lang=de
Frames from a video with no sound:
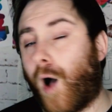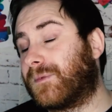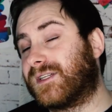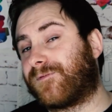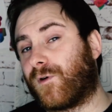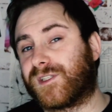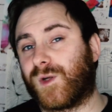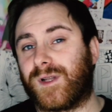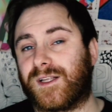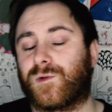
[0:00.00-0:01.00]
Ob diese
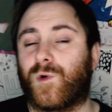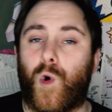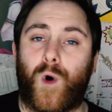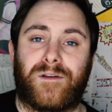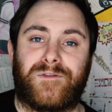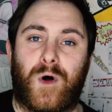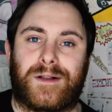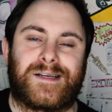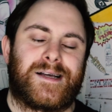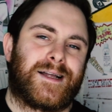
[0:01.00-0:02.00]
Funktion dazu gehören
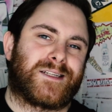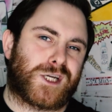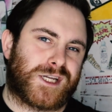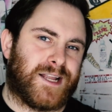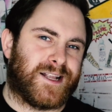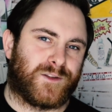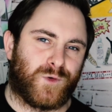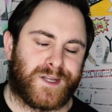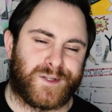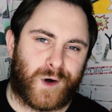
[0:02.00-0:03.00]
wird, das steht
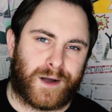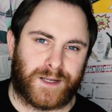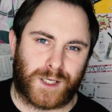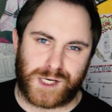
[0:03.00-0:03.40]
natürlich noch in den